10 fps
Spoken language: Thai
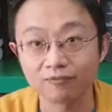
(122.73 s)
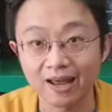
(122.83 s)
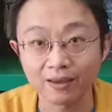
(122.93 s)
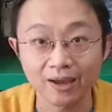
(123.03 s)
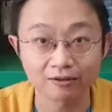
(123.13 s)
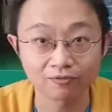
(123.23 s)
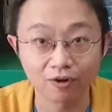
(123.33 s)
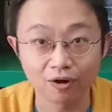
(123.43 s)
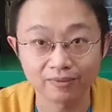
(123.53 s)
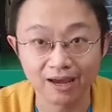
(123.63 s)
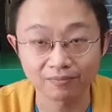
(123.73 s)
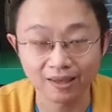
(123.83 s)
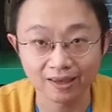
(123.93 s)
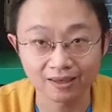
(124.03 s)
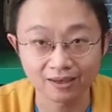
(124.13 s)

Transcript: offline platform นะครับใน